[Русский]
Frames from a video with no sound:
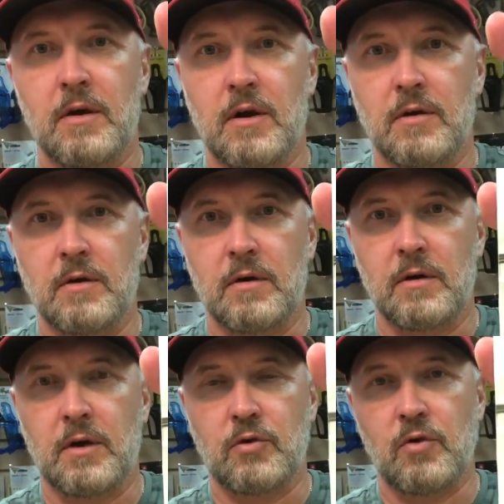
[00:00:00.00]

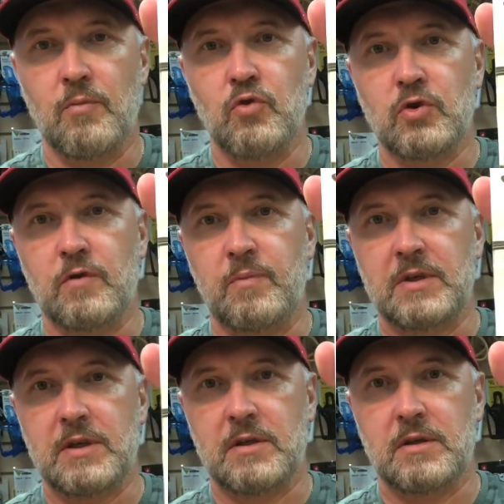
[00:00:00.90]
которое может
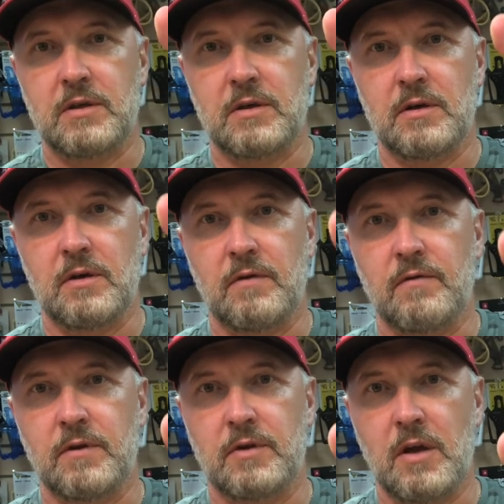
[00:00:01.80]
вписаться
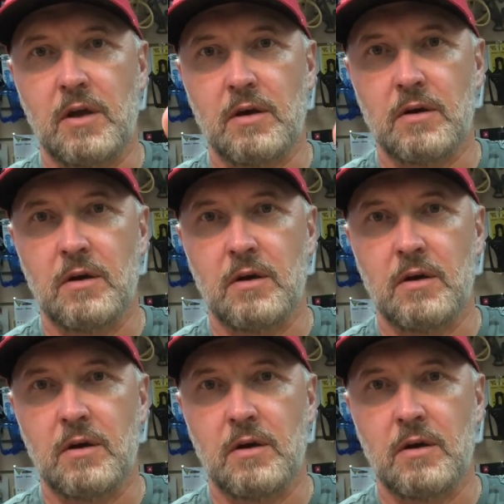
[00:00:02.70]
в интерьер.